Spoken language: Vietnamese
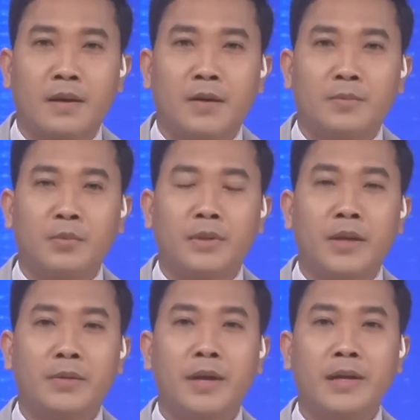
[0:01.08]
Mục
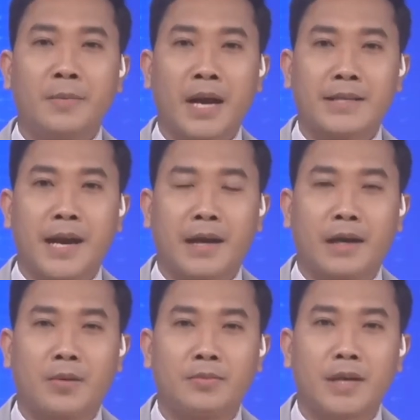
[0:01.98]
tiêu đến năm hai
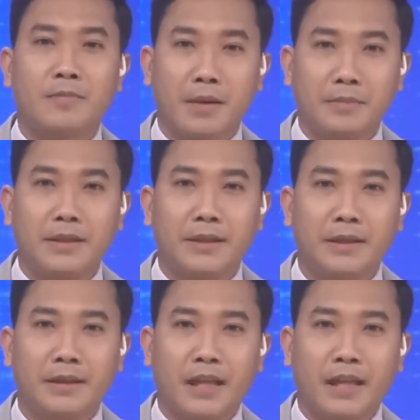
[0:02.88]
nghìn không trăm ba mươi,